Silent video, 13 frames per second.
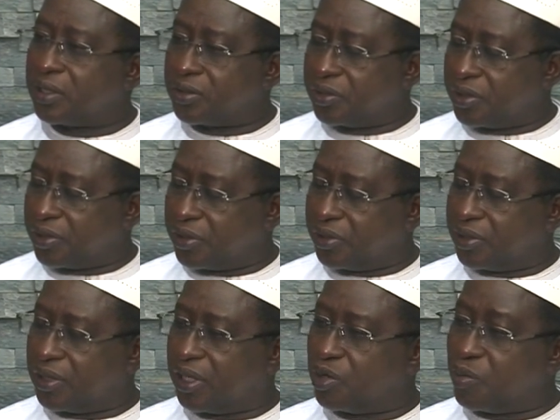
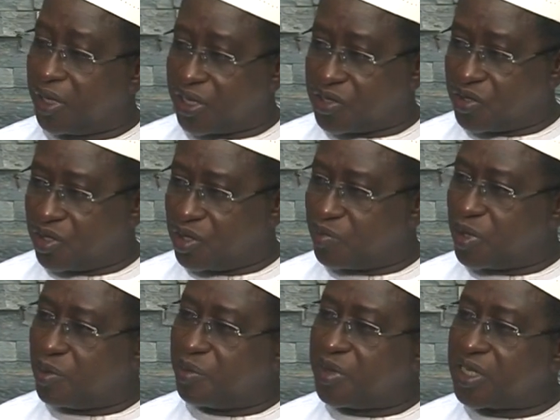de la nomination du
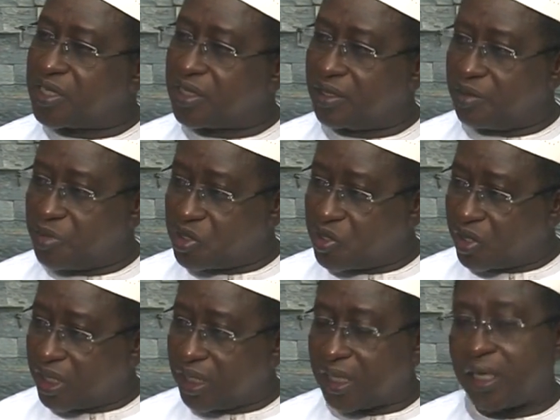Premier ministre, M.
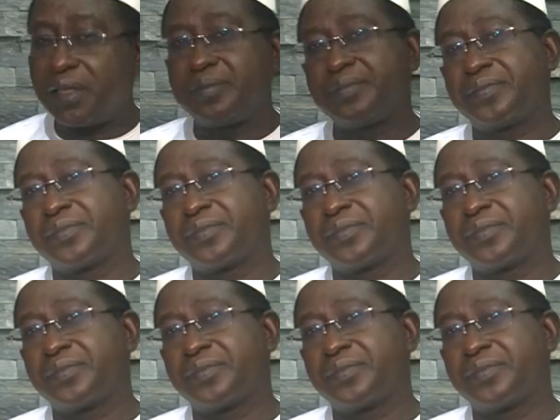Keïta.